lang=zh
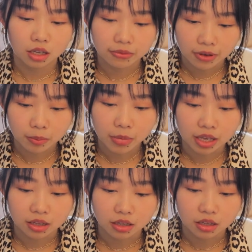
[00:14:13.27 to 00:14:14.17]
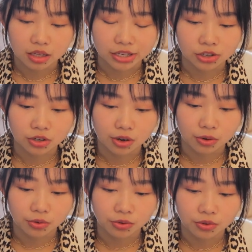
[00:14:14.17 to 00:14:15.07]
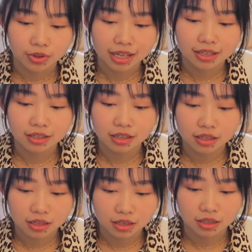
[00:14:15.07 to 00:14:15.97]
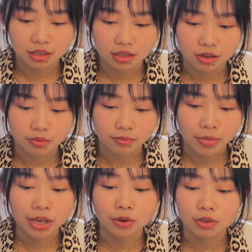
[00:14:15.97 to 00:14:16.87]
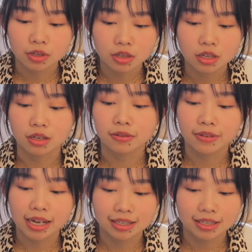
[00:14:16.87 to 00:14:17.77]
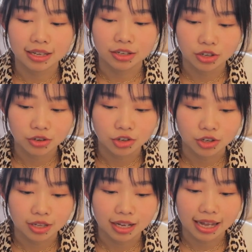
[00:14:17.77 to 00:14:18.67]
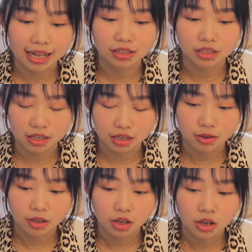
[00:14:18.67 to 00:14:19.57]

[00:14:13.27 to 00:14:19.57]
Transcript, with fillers: 一方面，你是由于担心自己没有资格发泄真实的感情，